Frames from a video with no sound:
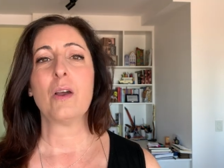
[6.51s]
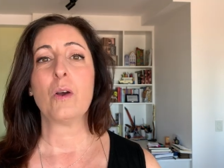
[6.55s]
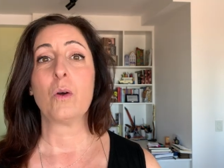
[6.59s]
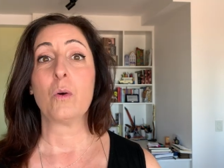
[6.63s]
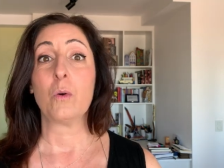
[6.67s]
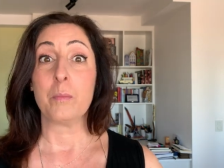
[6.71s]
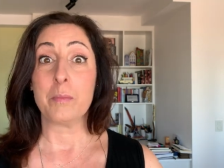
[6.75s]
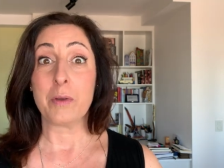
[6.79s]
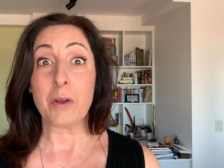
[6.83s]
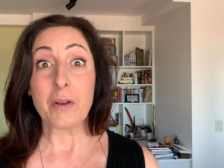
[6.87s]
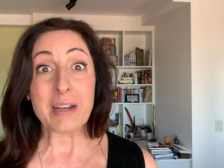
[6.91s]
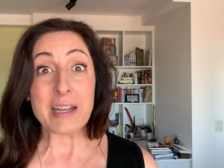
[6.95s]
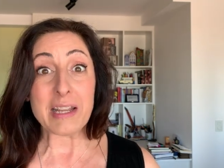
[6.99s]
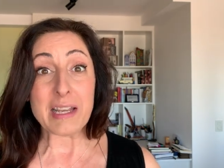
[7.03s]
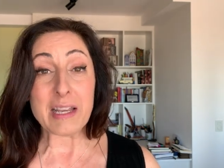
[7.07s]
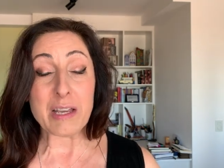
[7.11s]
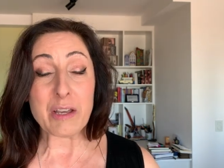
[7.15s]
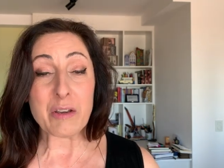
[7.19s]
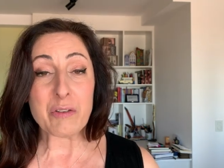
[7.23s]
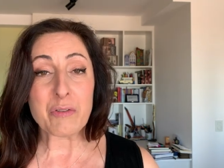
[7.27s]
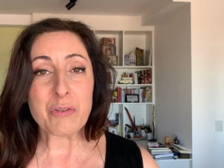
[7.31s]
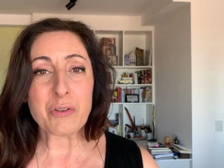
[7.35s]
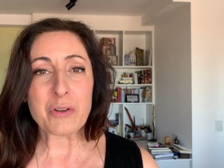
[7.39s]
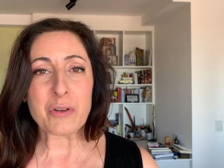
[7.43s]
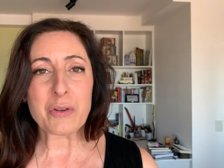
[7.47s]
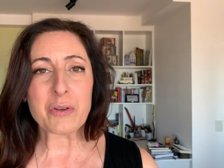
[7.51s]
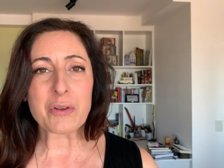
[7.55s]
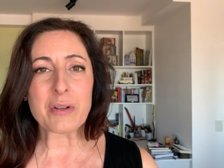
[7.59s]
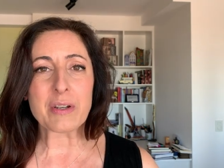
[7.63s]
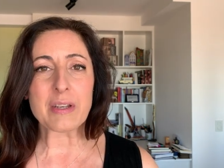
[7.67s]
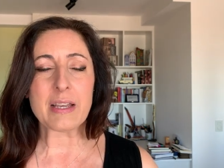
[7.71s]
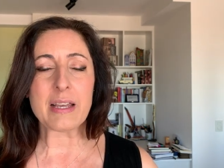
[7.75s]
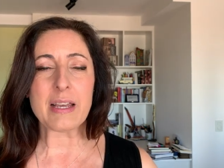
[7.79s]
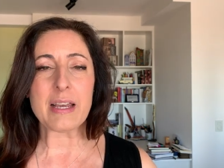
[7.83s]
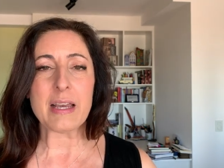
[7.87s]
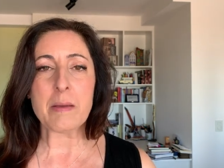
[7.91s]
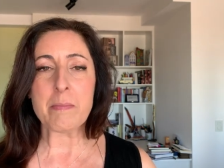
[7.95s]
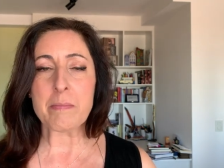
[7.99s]
o meu livro
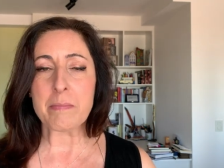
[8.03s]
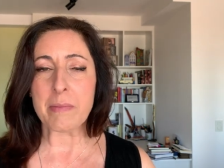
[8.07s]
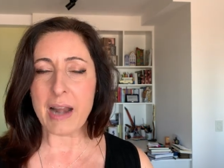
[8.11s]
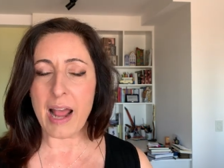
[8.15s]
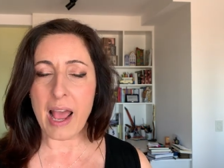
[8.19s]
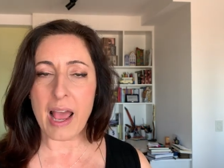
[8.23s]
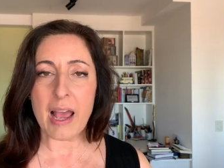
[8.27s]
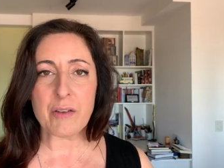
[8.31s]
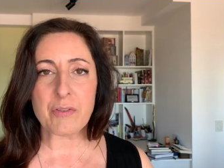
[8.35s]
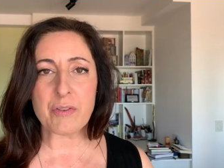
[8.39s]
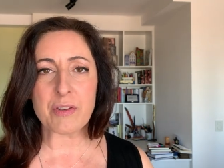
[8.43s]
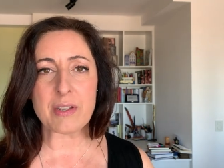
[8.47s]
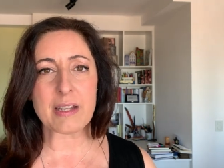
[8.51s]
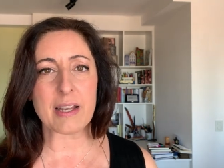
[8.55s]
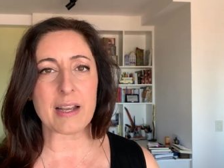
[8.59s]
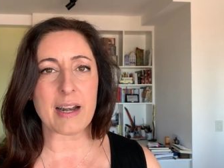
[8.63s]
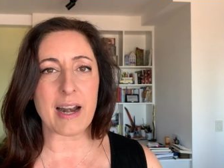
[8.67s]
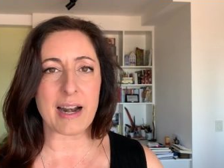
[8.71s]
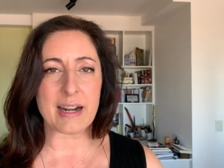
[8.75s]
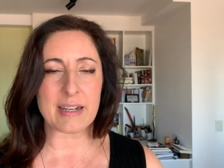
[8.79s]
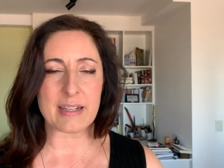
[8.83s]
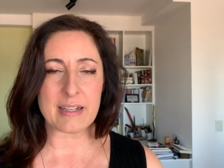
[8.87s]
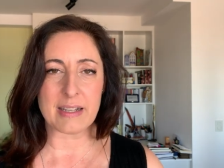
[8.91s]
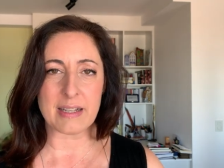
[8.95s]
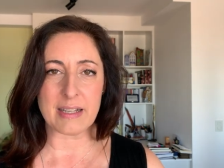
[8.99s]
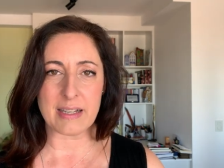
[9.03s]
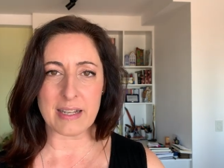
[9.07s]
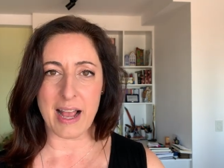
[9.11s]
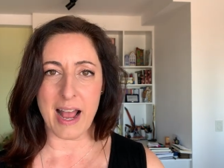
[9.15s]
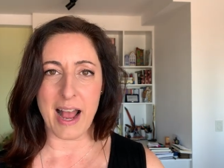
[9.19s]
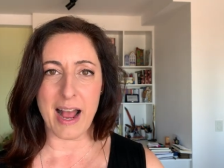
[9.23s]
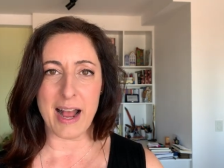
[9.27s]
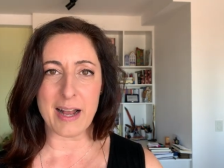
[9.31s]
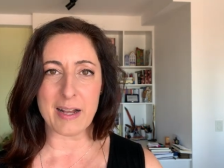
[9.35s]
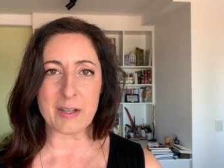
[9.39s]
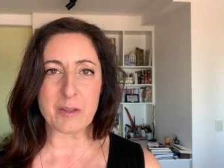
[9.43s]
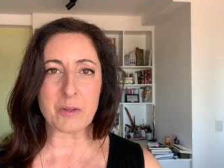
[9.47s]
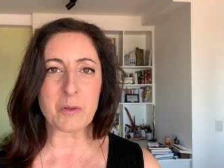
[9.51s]
que em breve será
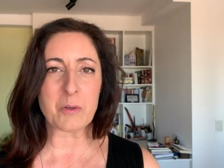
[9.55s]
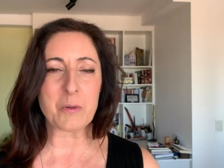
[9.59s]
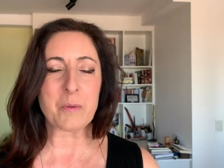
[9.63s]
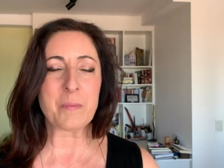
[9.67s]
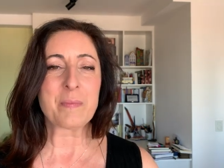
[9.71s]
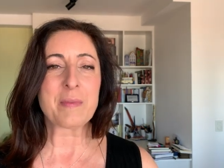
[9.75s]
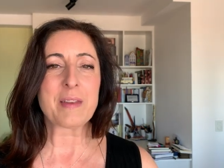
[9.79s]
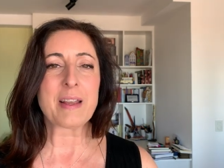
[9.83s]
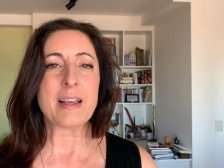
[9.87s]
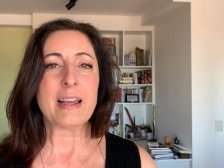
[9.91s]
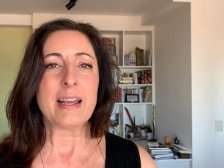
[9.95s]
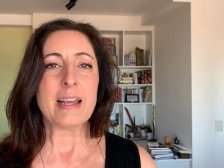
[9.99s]
lançado.